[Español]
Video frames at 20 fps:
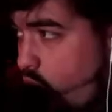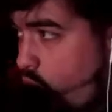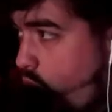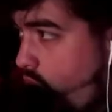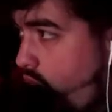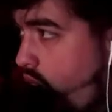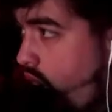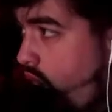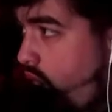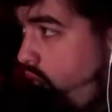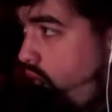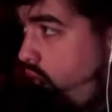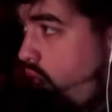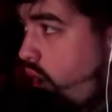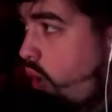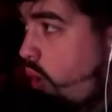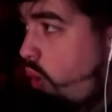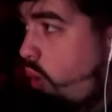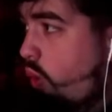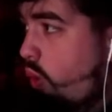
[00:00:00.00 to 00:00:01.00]

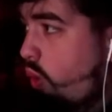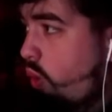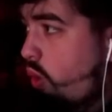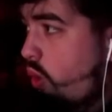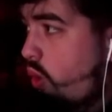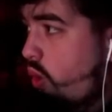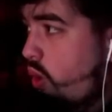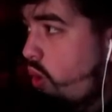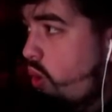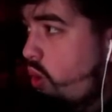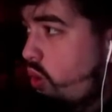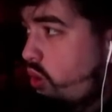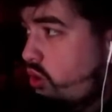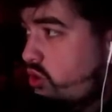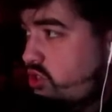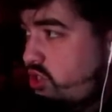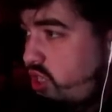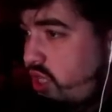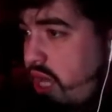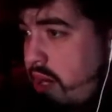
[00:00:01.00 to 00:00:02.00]
¡Wow!
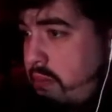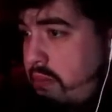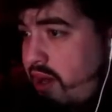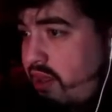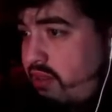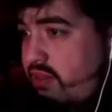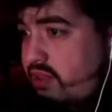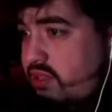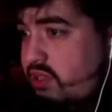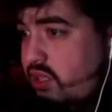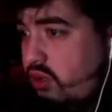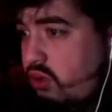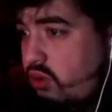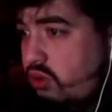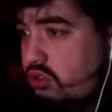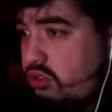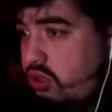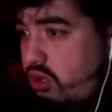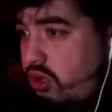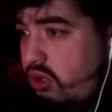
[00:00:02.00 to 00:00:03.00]
Sí que aparece,
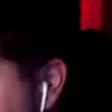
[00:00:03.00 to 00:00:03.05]
chicos.